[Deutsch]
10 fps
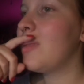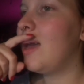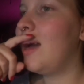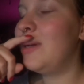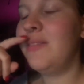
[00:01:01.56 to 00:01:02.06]

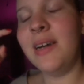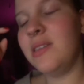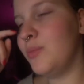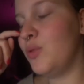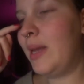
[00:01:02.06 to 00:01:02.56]
Aber ich
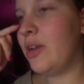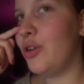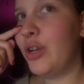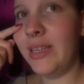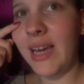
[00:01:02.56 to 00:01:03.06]
weiß im Moment auch
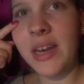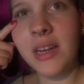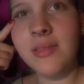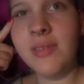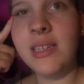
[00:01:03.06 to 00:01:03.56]
noch nicht
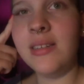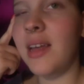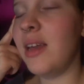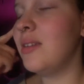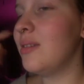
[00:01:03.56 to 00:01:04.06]
anders, wie ich das
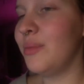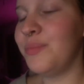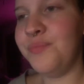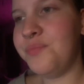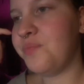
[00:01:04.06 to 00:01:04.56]
alles
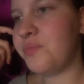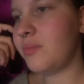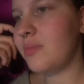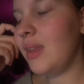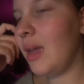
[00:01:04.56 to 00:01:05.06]

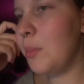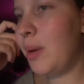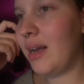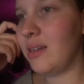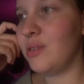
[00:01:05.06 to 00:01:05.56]

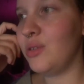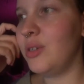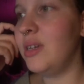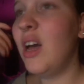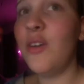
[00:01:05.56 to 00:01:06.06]
packen
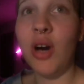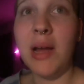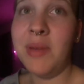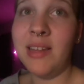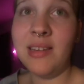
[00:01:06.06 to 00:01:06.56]
soll. Vor
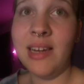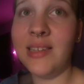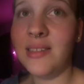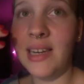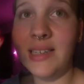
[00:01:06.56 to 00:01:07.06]
allem jetzt in
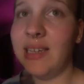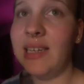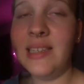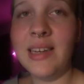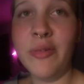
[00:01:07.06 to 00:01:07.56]
letzter Zeit drehe
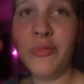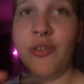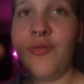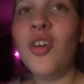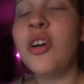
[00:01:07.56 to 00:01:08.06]
ich kaum
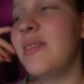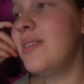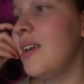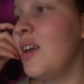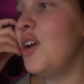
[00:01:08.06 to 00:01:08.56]
noch
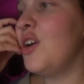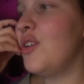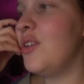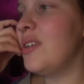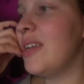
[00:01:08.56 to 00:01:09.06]
Vlogs
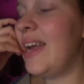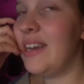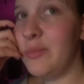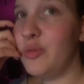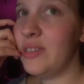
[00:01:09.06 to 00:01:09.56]
und
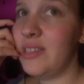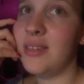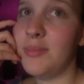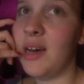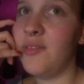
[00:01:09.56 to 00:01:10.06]
eigentlich muss ich
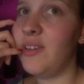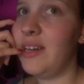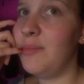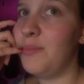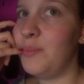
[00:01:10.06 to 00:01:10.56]
das machen,
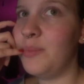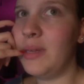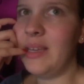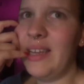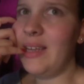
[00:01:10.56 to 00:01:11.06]
weil
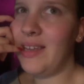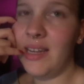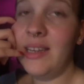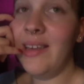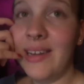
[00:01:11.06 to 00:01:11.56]
ich
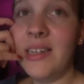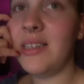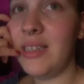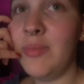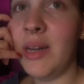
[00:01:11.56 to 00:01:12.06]
hätte nicht gedacht,
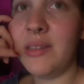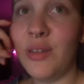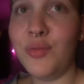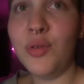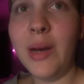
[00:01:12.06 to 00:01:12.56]
dass ich mal das
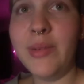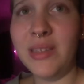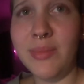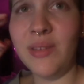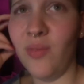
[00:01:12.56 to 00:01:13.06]
Gefühl habe,
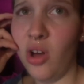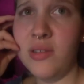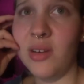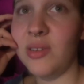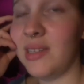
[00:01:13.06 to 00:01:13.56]
dass mir die
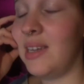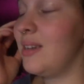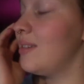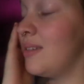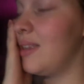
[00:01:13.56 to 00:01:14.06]
Vlogs
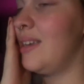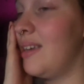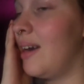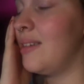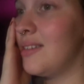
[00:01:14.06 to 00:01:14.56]
ausgehen. Das ist
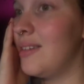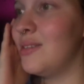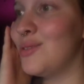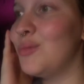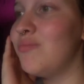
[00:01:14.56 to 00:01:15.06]
echt krass.
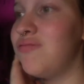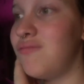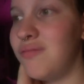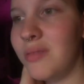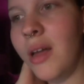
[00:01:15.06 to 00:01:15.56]
Also, pff.